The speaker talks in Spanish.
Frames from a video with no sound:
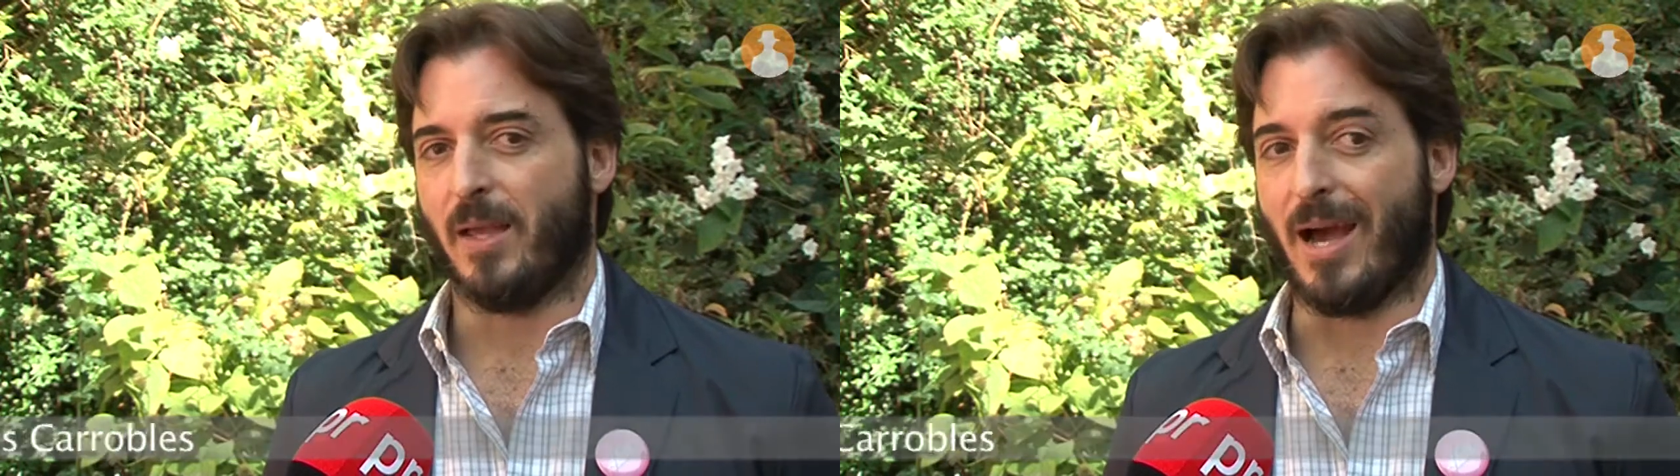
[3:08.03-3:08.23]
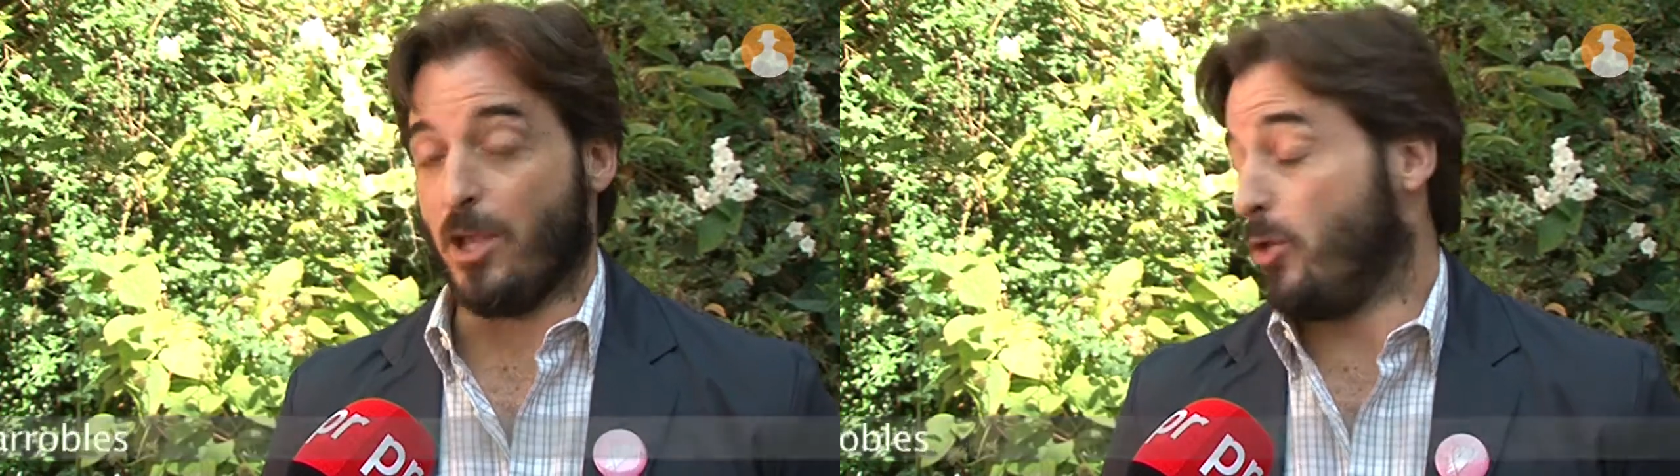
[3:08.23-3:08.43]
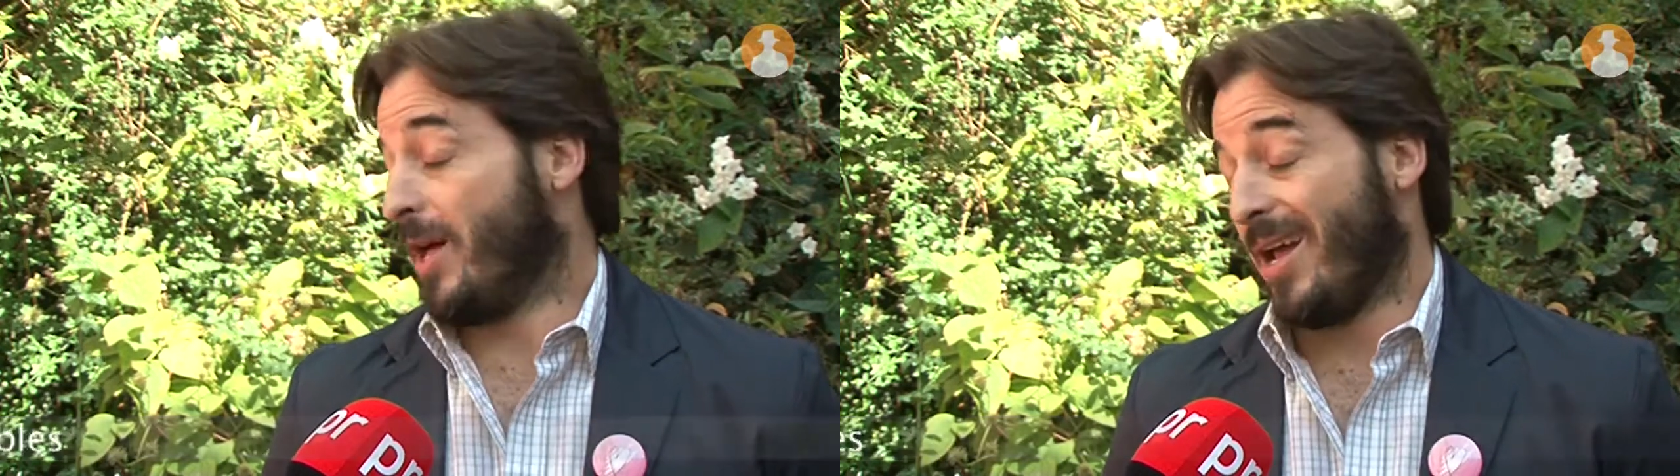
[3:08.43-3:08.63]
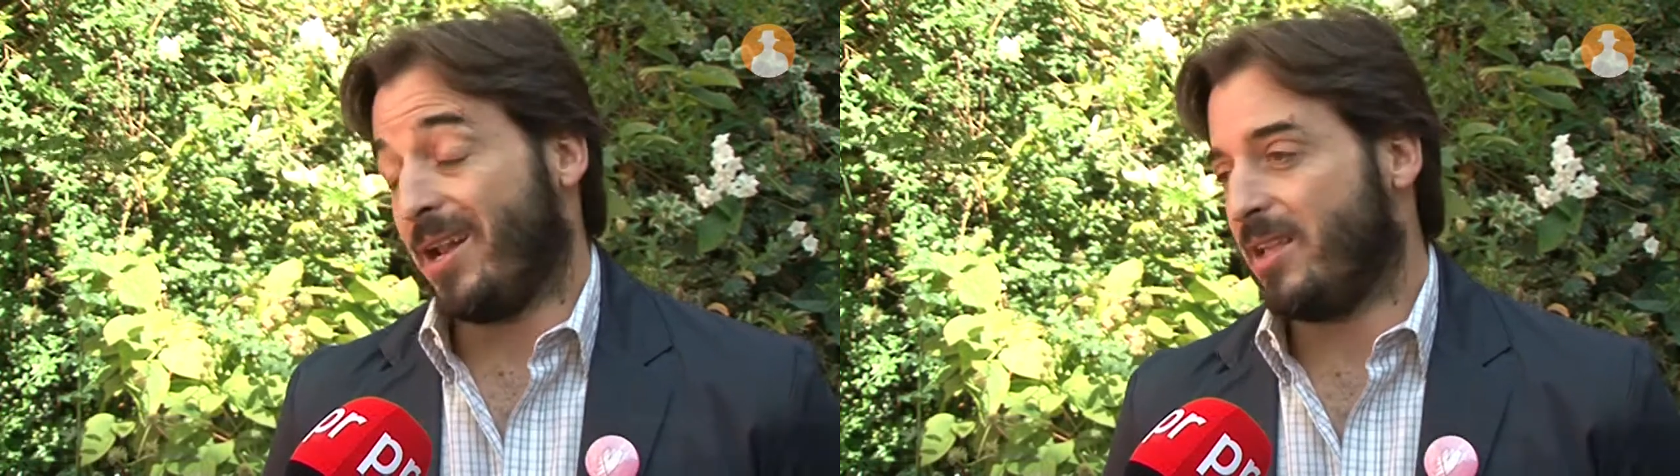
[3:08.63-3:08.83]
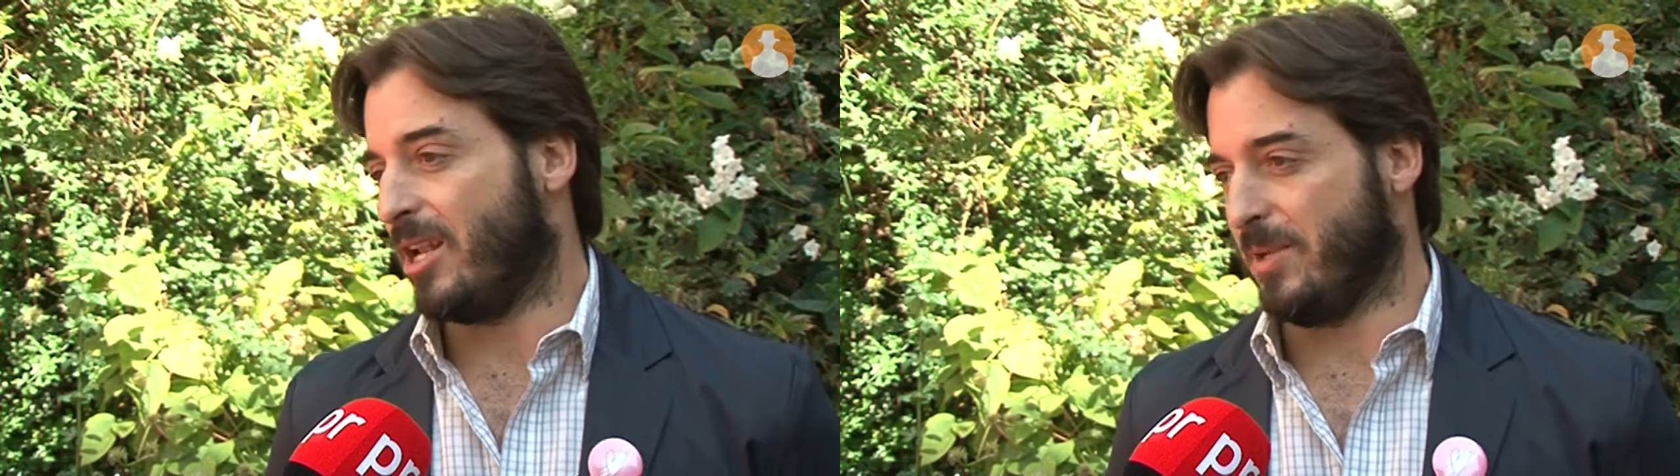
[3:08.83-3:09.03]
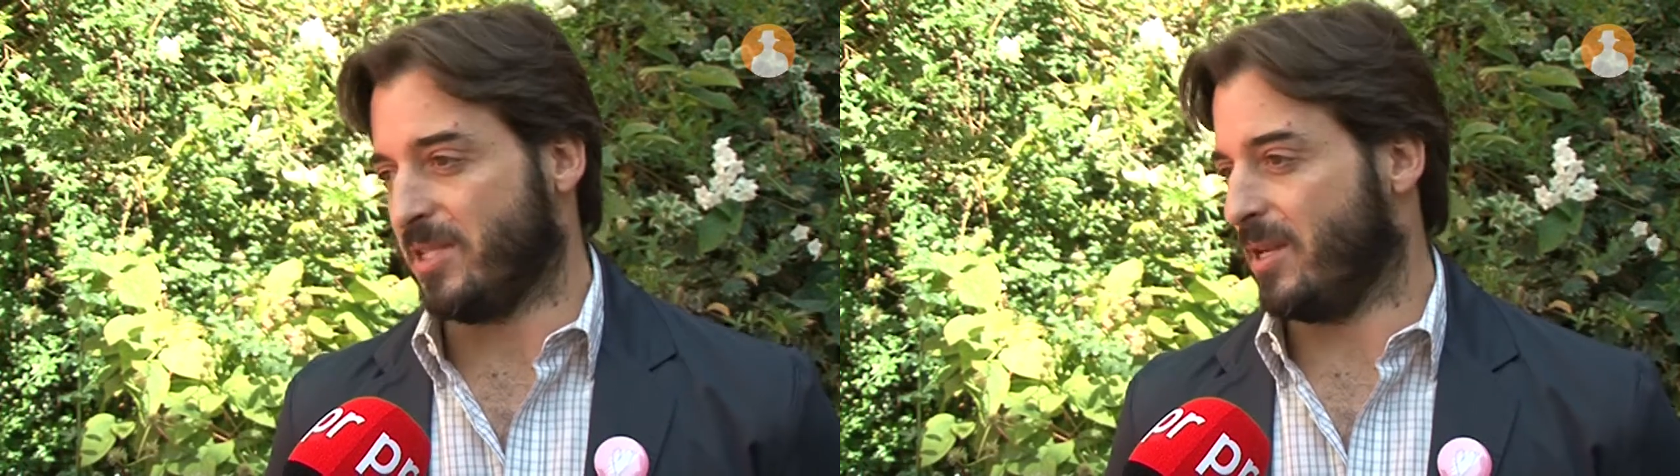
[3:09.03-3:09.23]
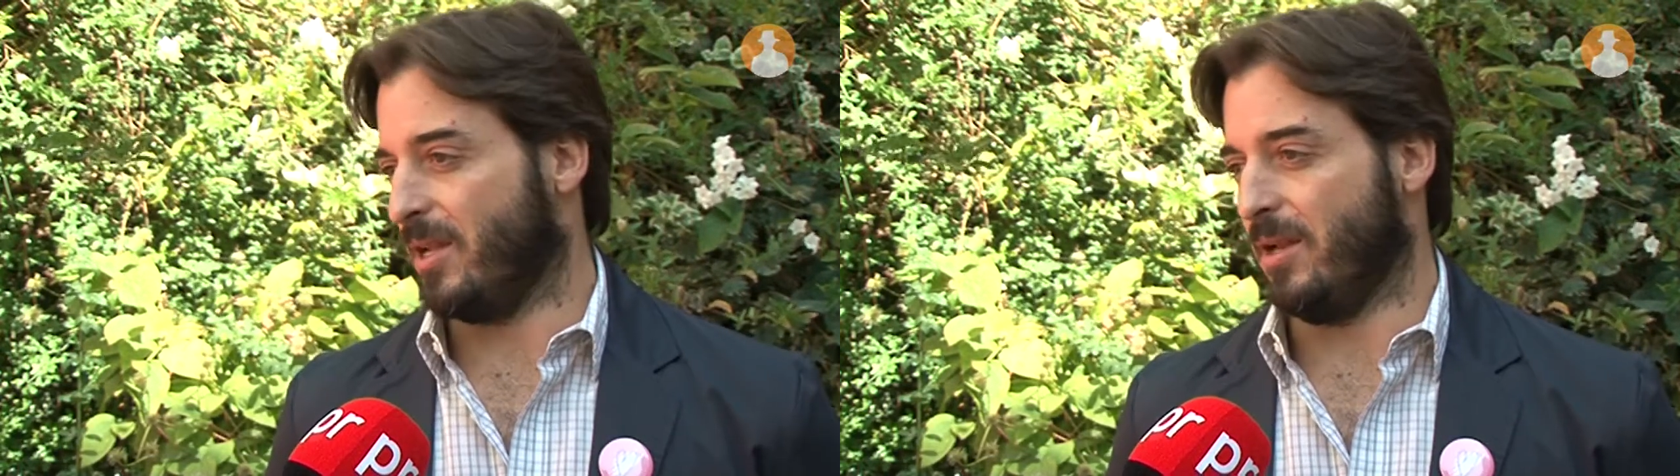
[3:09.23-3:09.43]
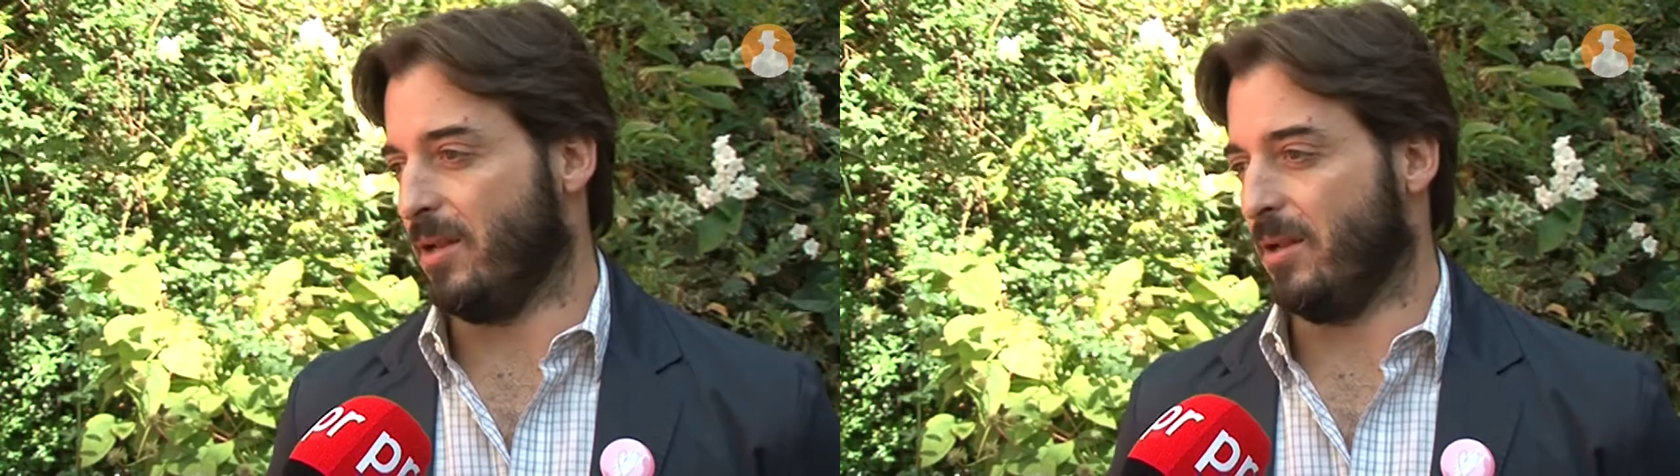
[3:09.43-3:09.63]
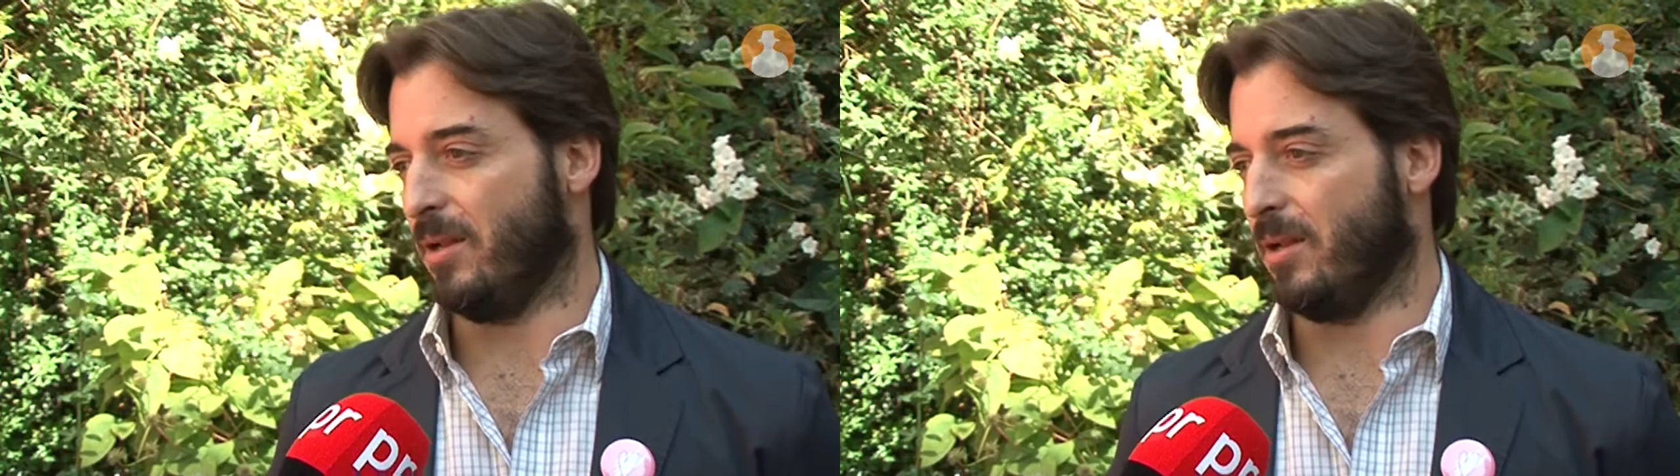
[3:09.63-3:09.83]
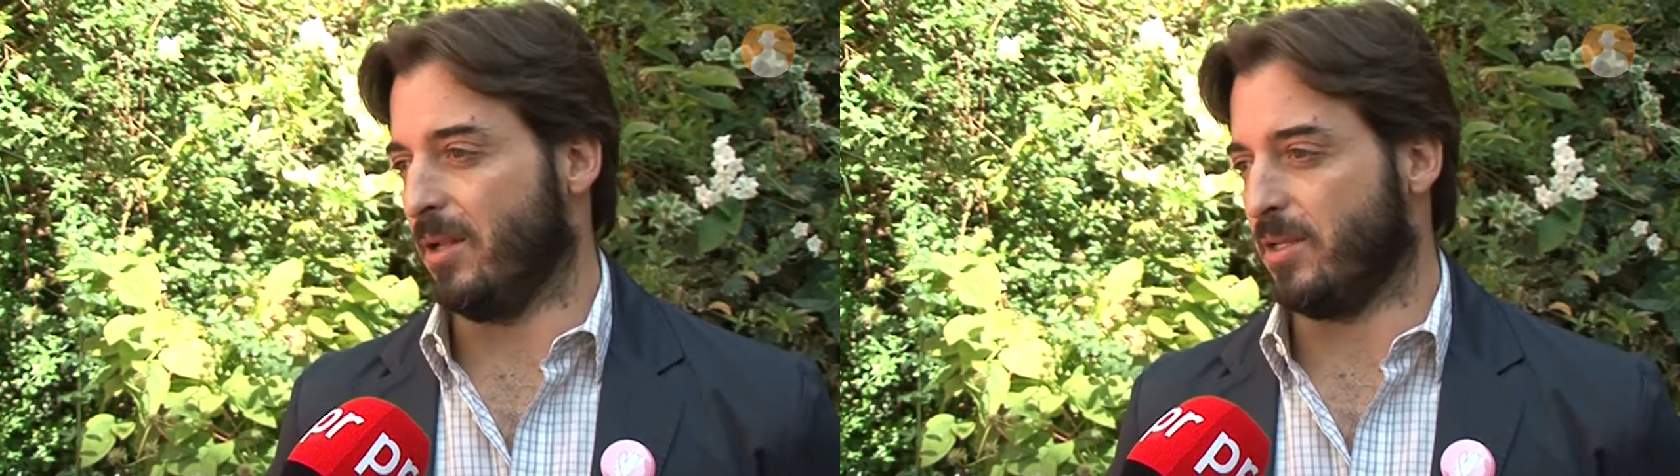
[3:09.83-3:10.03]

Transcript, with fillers: ayudarán a dinamizar el